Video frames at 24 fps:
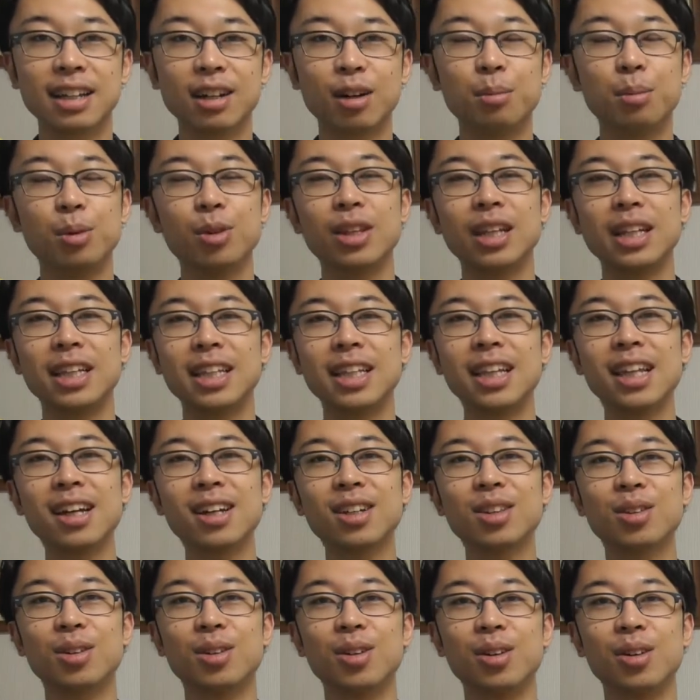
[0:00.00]
思っていただ
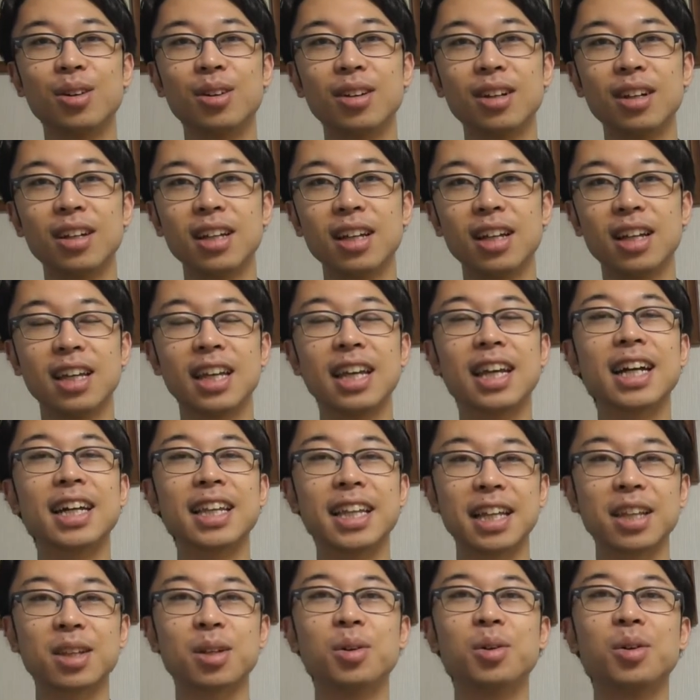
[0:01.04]
くといいか
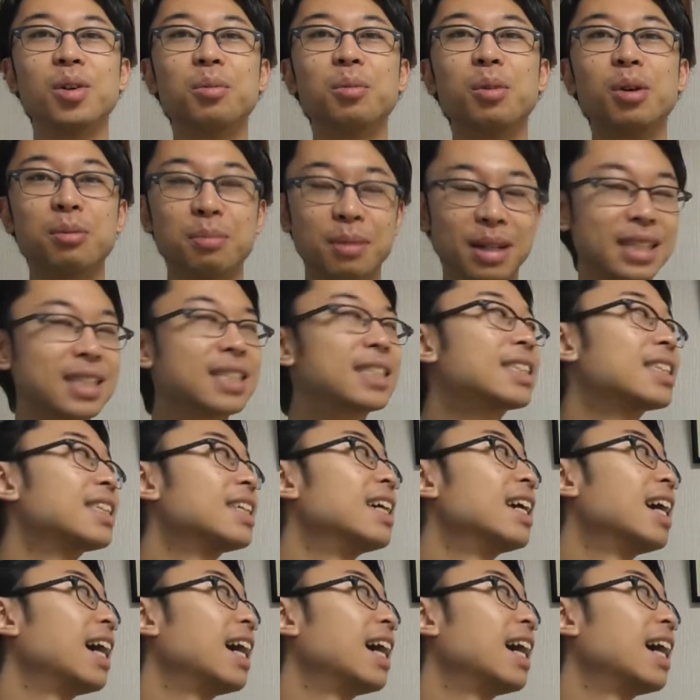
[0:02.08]
なと思います。